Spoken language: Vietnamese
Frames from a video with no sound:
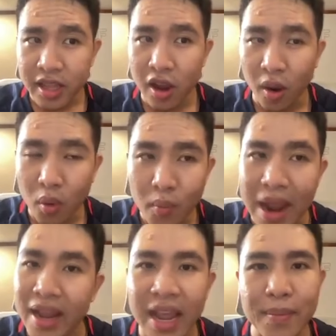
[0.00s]
thì họ muốn
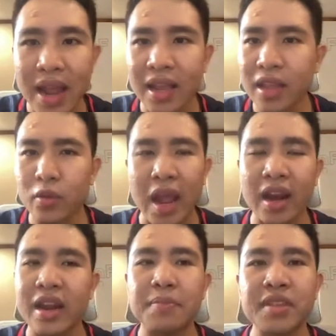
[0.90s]
bán hay bán thì toàn
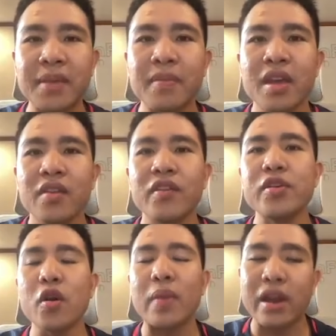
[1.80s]
là dev team ví
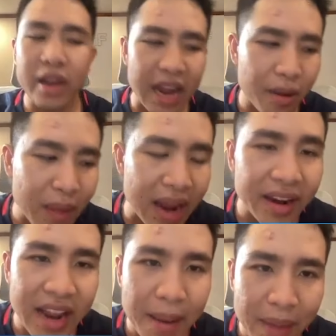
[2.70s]
dụ hôm nay nó ra nó mai
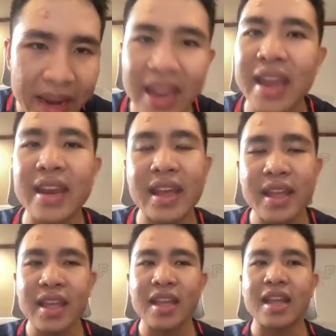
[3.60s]
ra mai net này
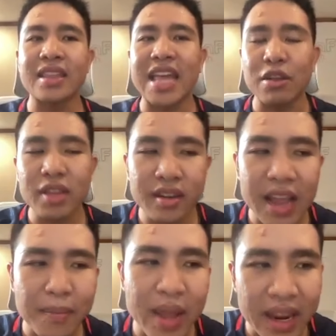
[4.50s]
thì tao thích
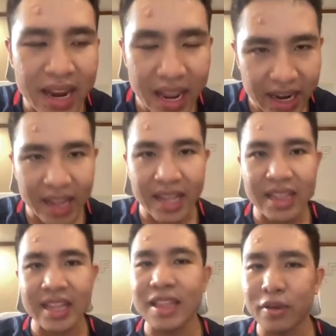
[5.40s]
ra net này
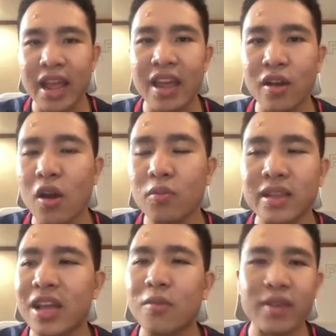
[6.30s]
thì tao ra còn không
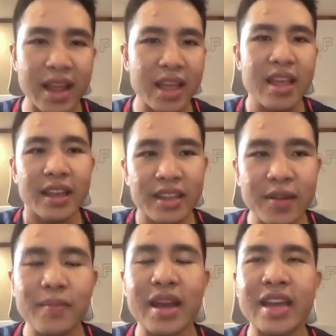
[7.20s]
thì tao không ra
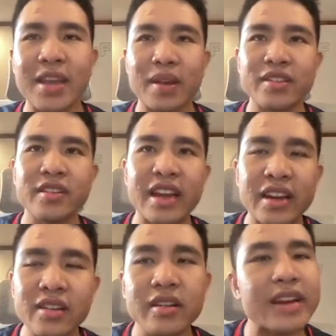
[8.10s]
nhưng mà khi mà dự
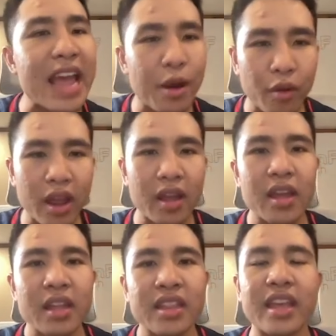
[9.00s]
án được đao rồi á
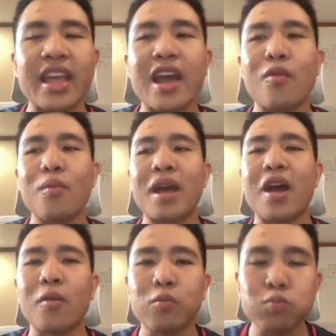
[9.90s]
thì cái ông mà
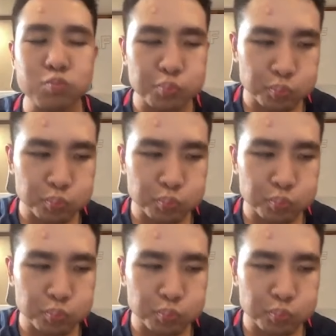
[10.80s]
ổng